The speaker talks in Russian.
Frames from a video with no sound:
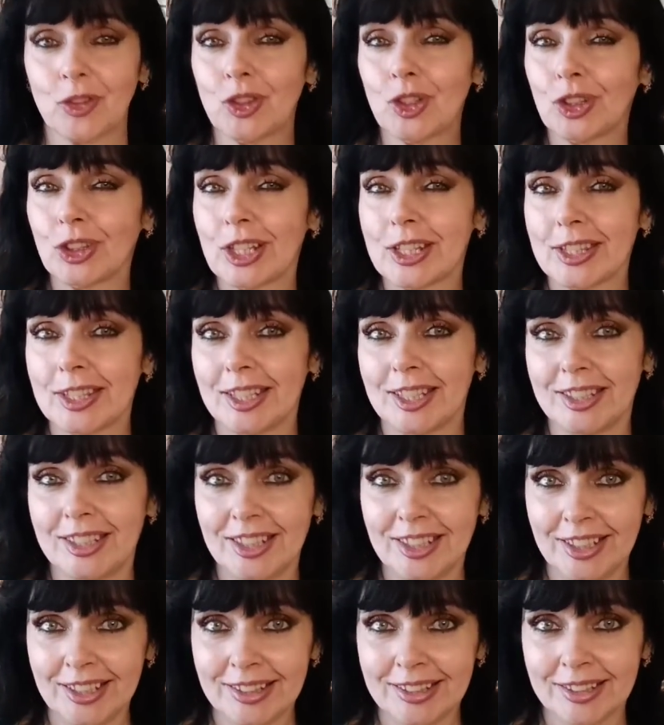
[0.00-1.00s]
все это
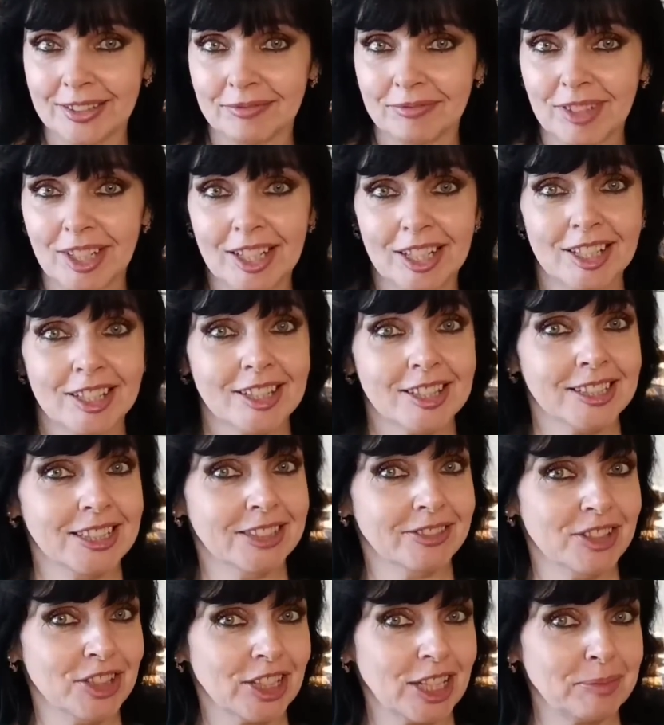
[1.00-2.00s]
соединить,
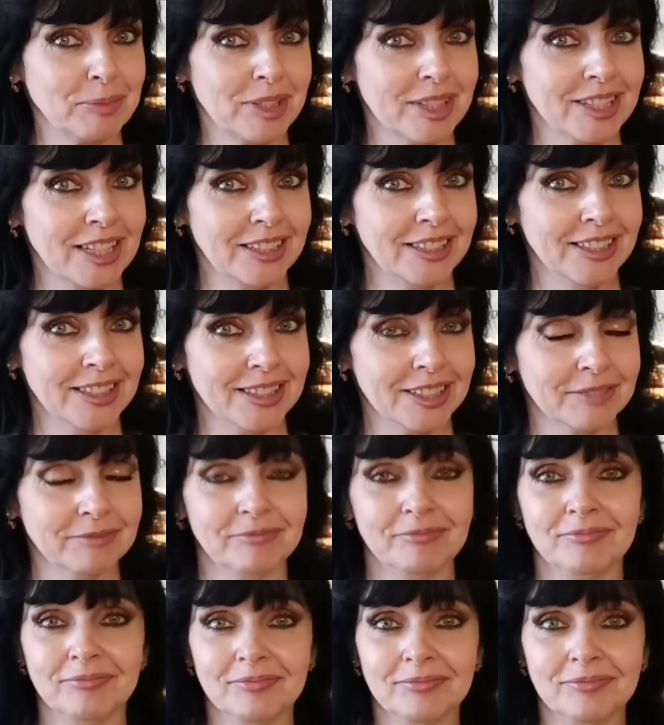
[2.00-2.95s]
сливочками залить,